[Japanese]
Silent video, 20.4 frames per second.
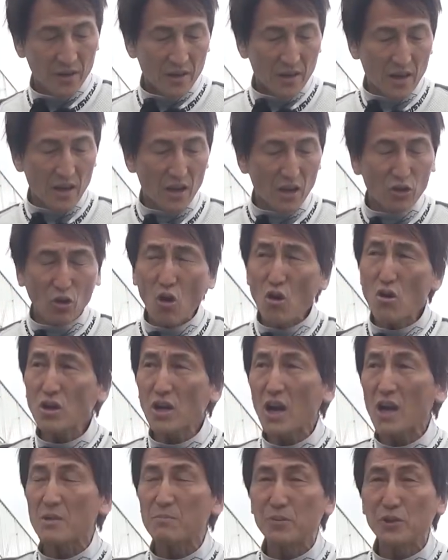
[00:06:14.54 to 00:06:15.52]
えー、今
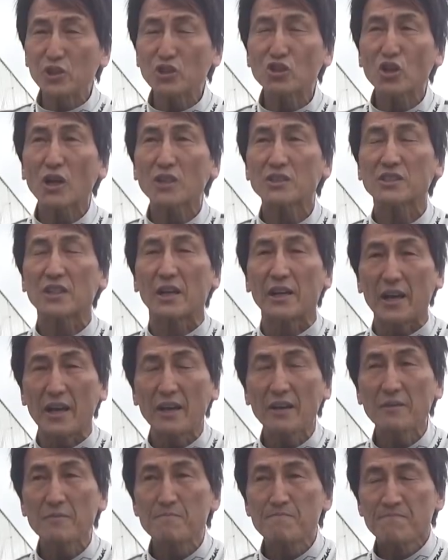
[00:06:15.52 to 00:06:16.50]
回ブースト圧が
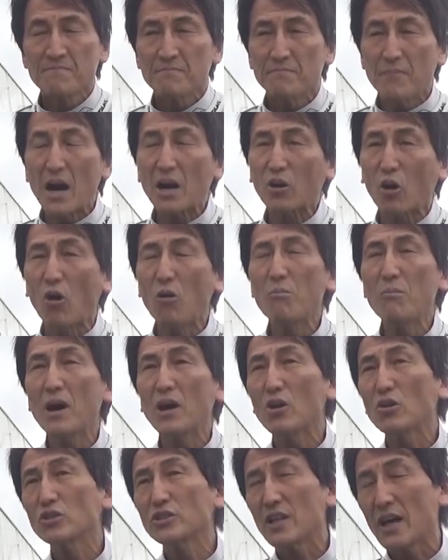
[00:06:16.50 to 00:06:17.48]
ね、まあ、
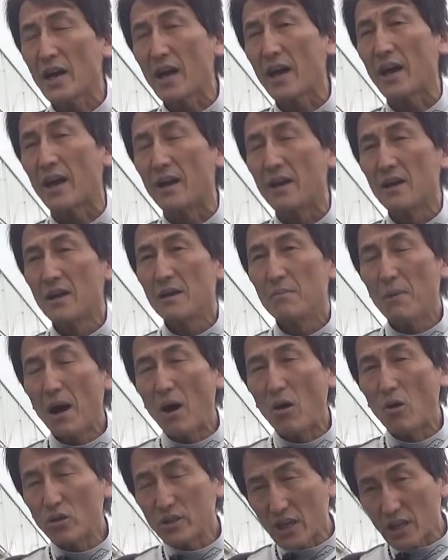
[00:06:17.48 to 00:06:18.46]
コンマ6で、
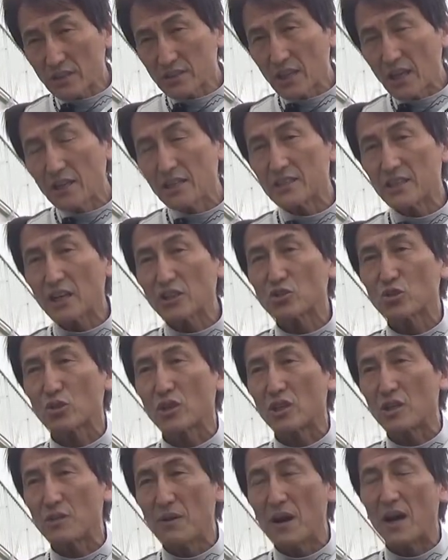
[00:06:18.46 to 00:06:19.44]
まあ、お客さんに出す
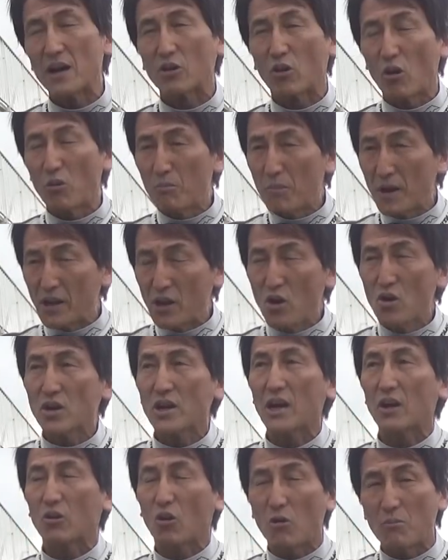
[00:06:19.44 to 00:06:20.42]
時にはコンマ4
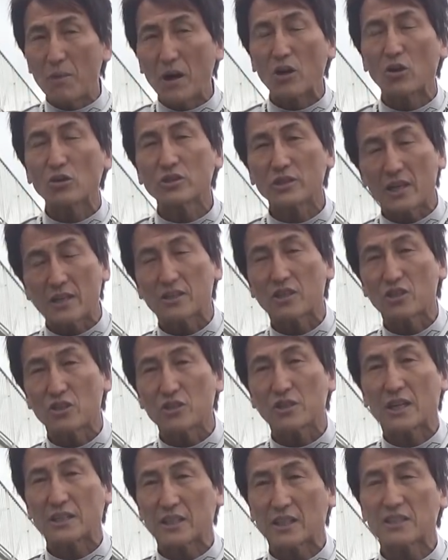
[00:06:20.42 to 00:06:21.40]
からコンマ6でって
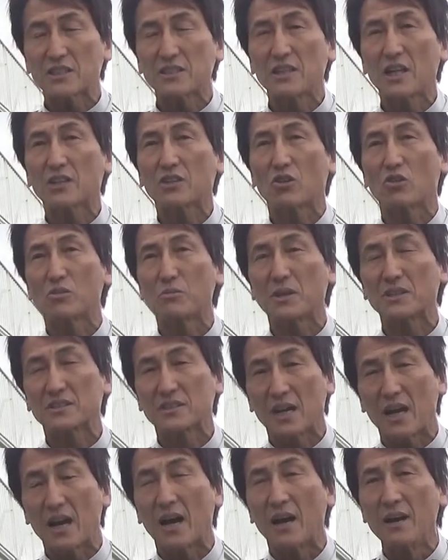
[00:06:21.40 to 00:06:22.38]
いう形になっておりま
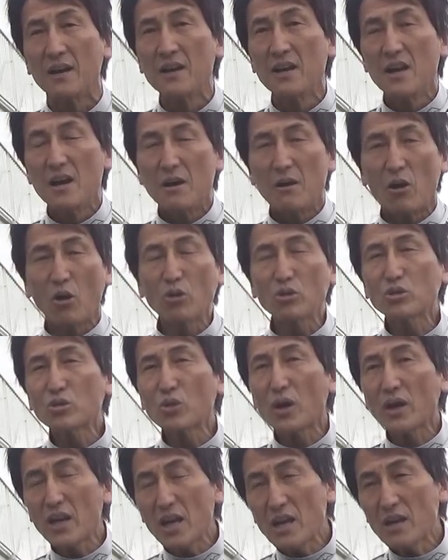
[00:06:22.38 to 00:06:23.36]
すが本
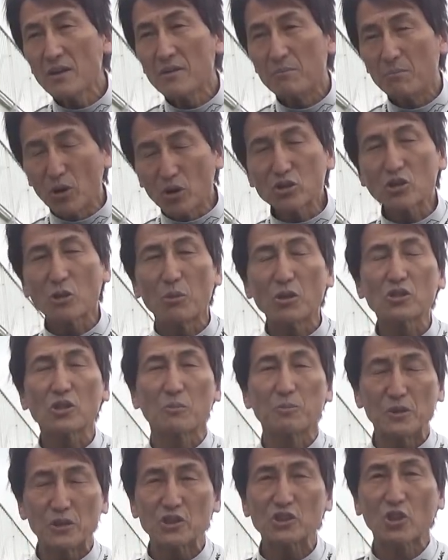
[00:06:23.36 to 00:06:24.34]
当はねもっともっ
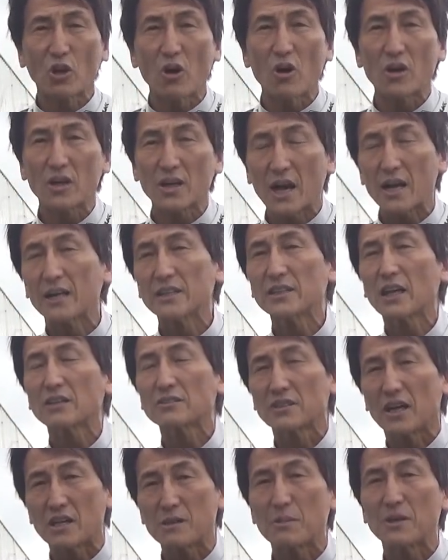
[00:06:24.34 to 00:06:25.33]
とブーストをかけた
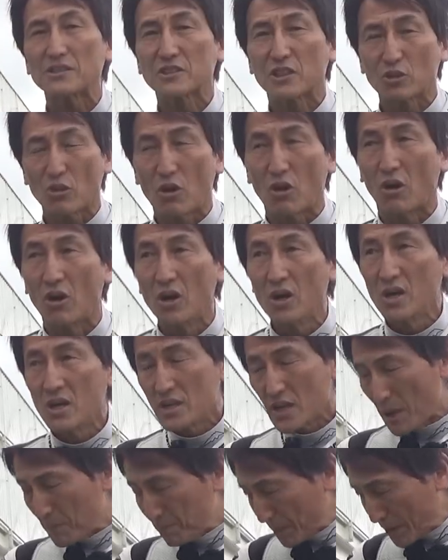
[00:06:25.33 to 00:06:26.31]
くなりますけど
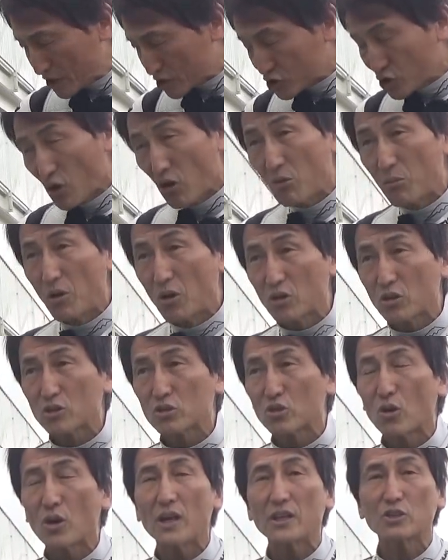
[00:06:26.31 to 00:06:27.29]
やっぱり消耗
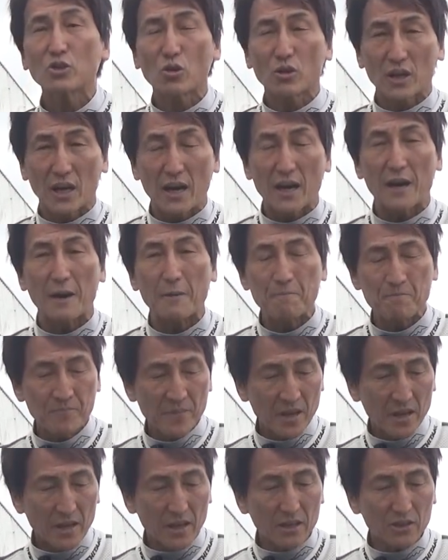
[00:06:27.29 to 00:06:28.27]
の度合いとか、
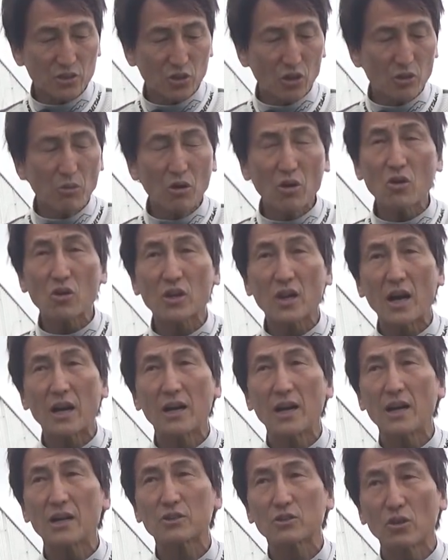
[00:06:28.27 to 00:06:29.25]
えー、そういうものを
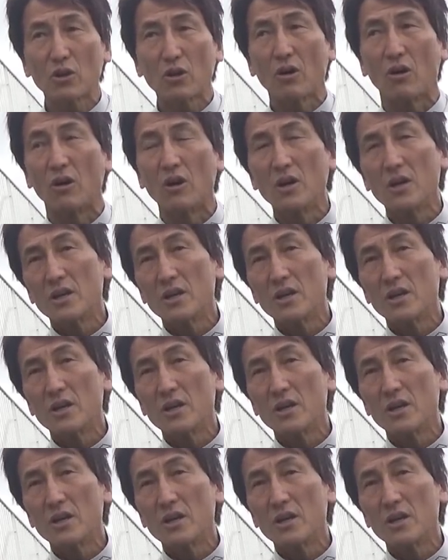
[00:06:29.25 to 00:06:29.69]
考えると